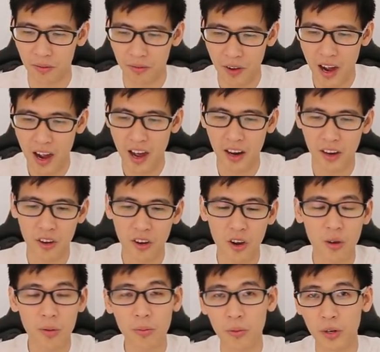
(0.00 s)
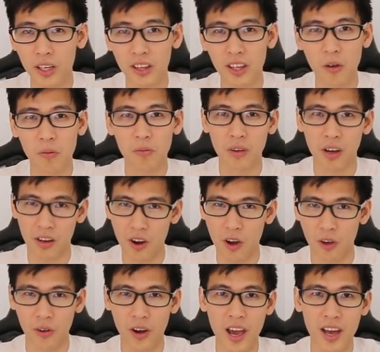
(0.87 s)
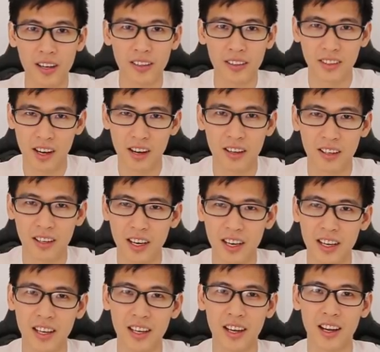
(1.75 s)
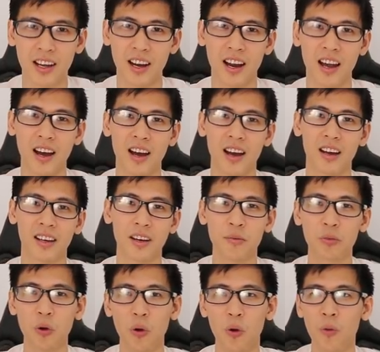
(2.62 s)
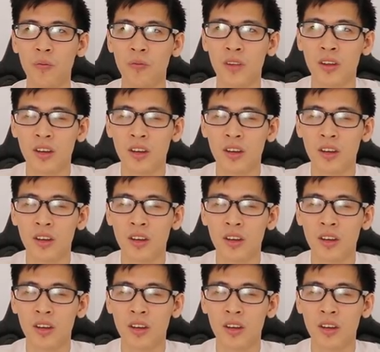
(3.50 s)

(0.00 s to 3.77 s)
và nó có một cái tông đỏ đen cực kỳ là game thủ.